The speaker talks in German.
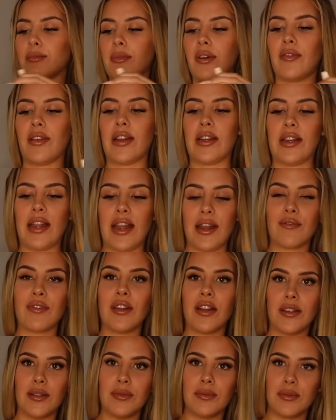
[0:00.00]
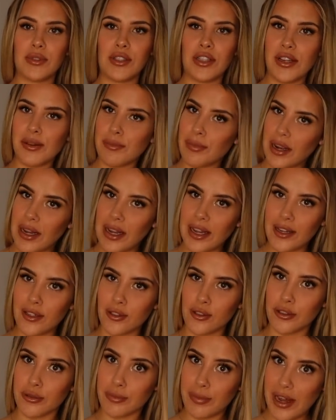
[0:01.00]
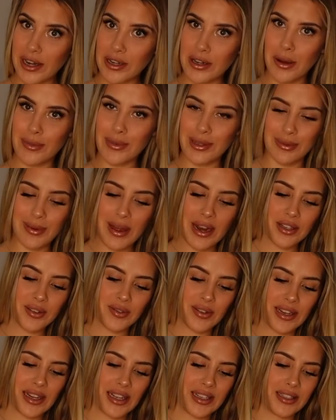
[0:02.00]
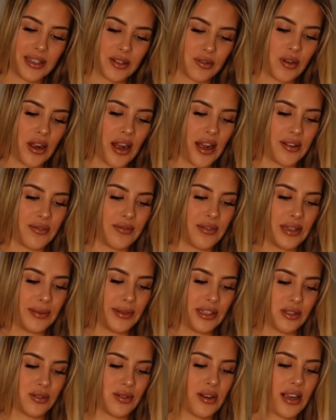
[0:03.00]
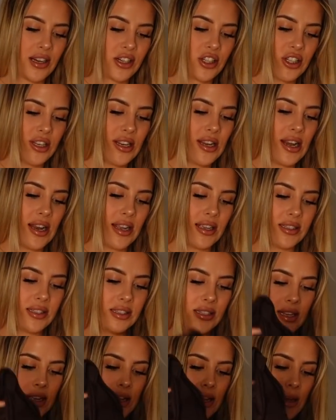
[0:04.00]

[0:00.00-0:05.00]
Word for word: immer, wenn entweder die Shein-Pakete so spät kommen, dass man alles vergessen hat oder halt, wenn man es so lange stehen lässt.